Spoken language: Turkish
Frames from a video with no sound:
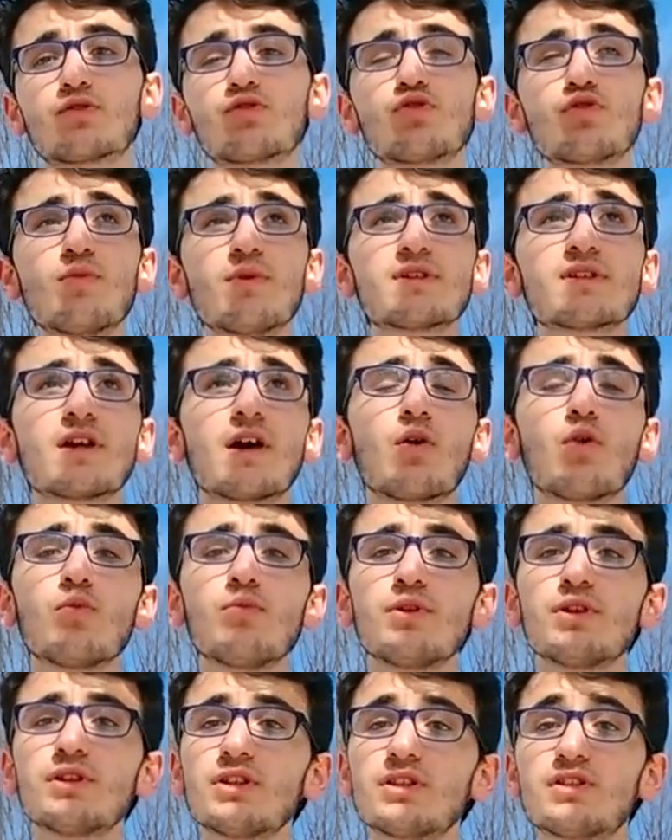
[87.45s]
Çünkü mesela
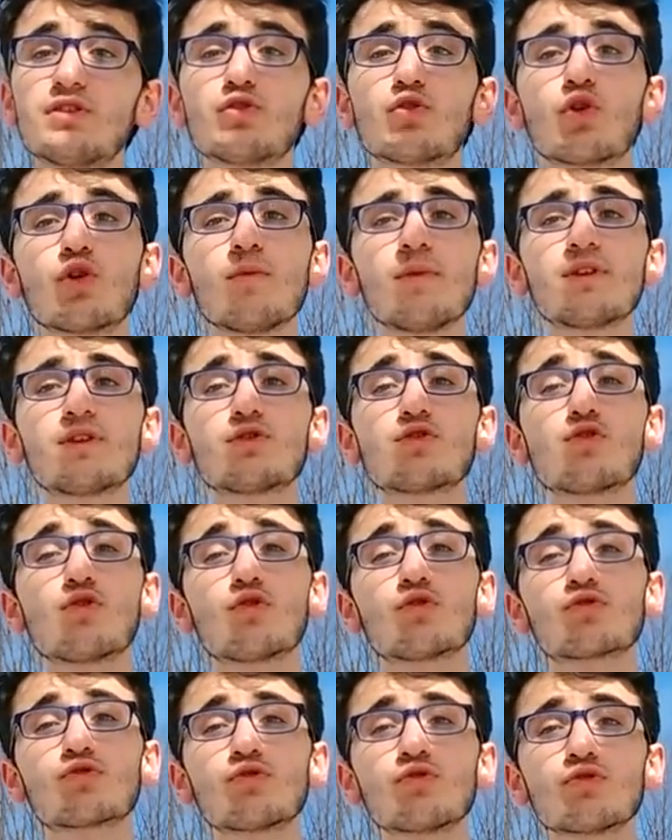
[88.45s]
11'de trigonometri
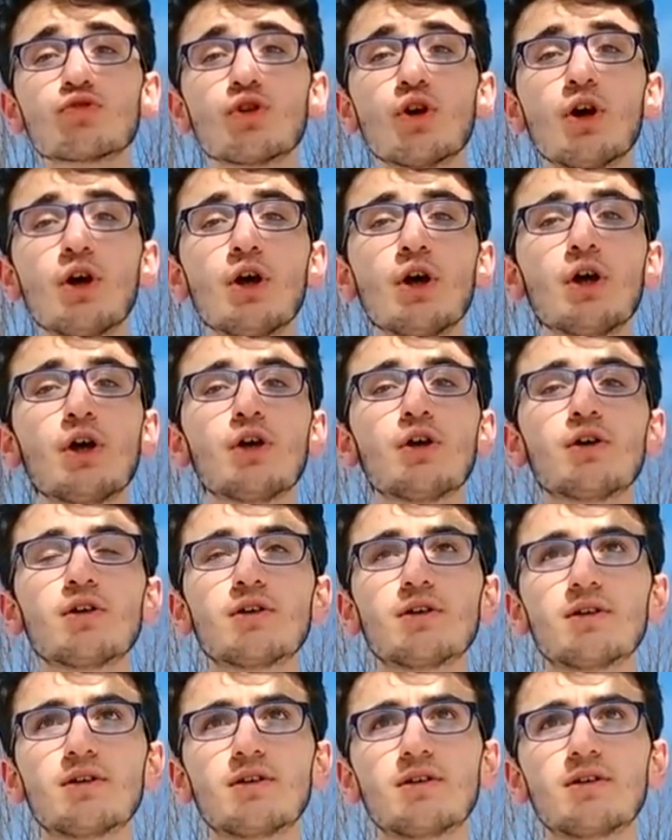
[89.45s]
görüyorsunuz. Ee,